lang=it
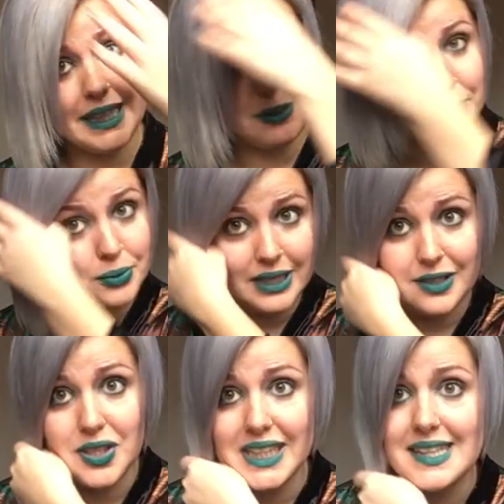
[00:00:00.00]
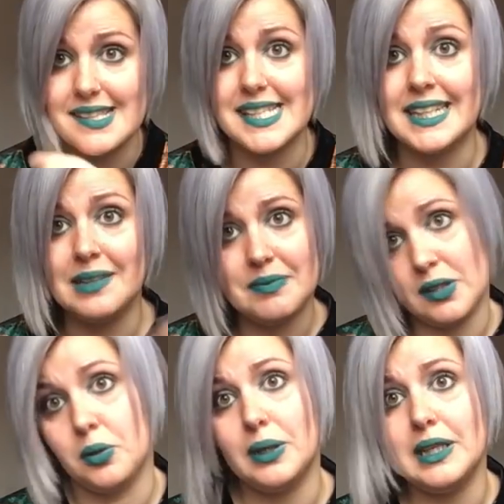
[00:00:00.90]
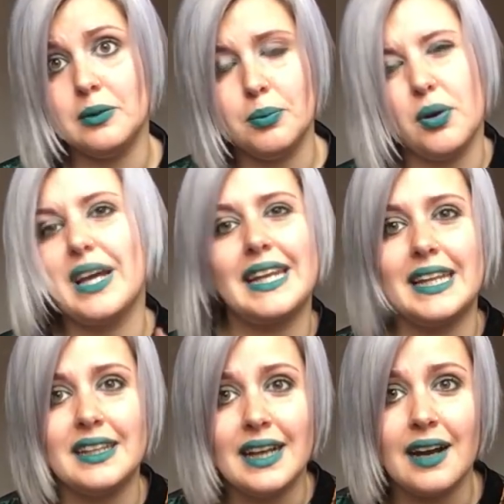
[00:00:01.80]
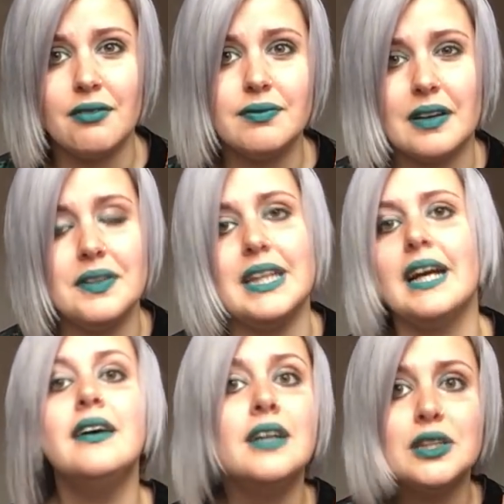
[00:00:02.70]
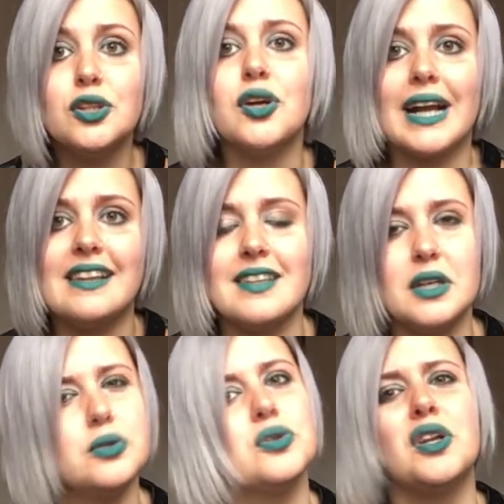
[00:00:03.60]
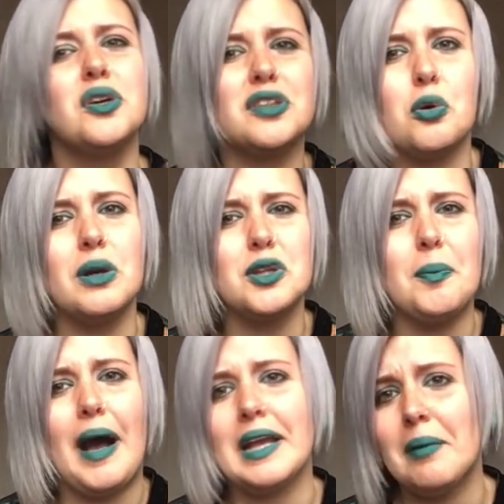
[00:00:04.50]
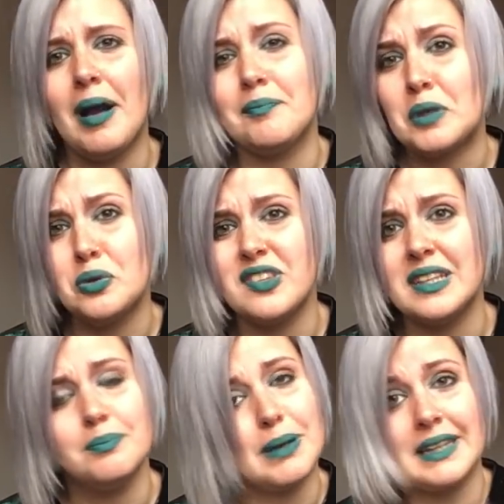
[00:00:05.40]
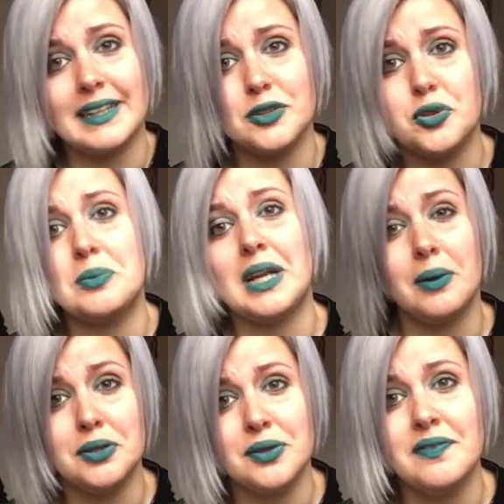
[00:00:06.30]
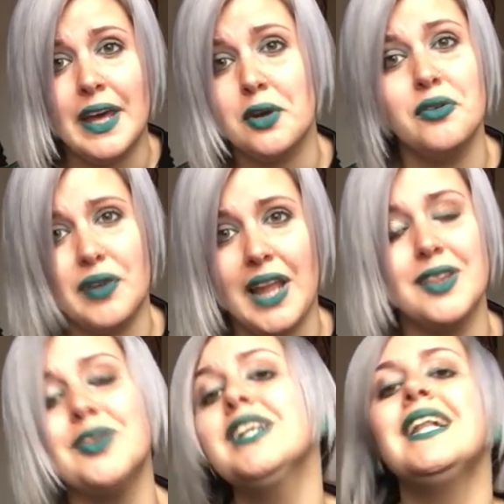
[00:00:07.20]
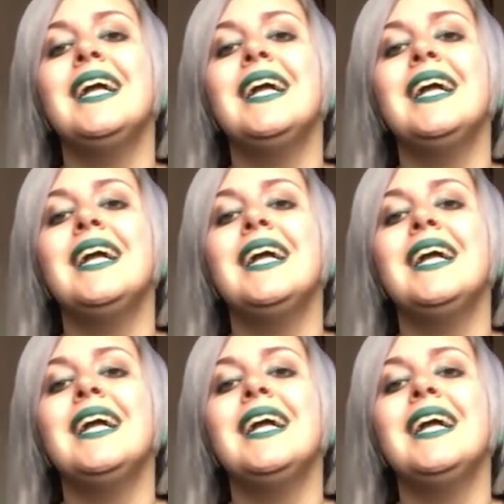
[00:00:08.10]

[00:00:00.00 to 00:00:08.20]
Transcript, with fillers: perché non utilizzo i calzini, se quelli un po' carini da far vedere. Non ho calze di cotone, ne ho 3 o 4 paia, ma così per andare a dormire quando è inverno freddo